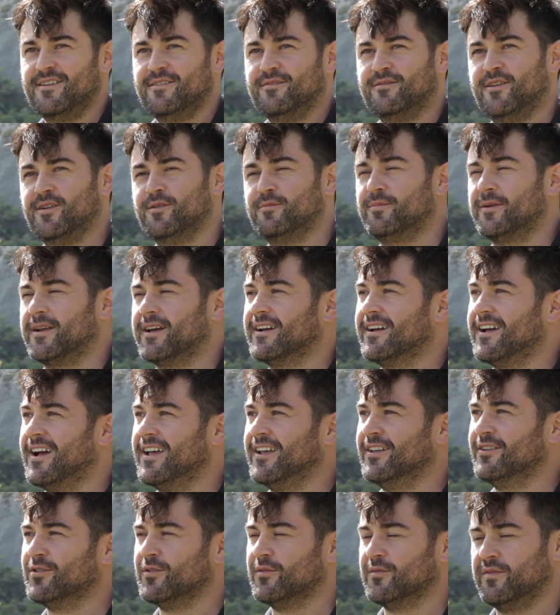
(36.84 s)
veio para
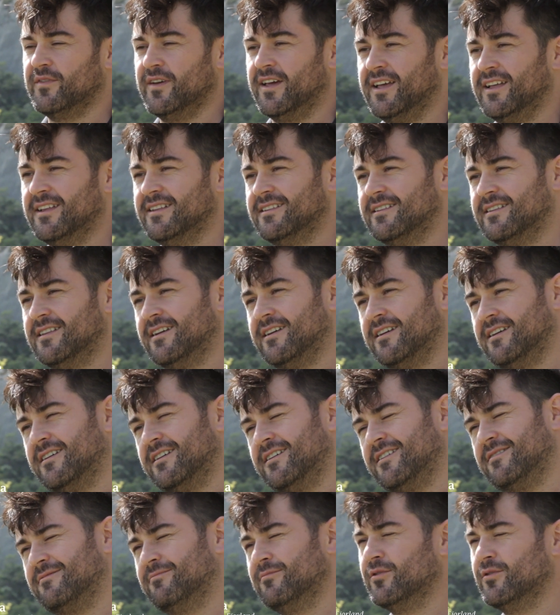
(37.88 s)
cá em 90,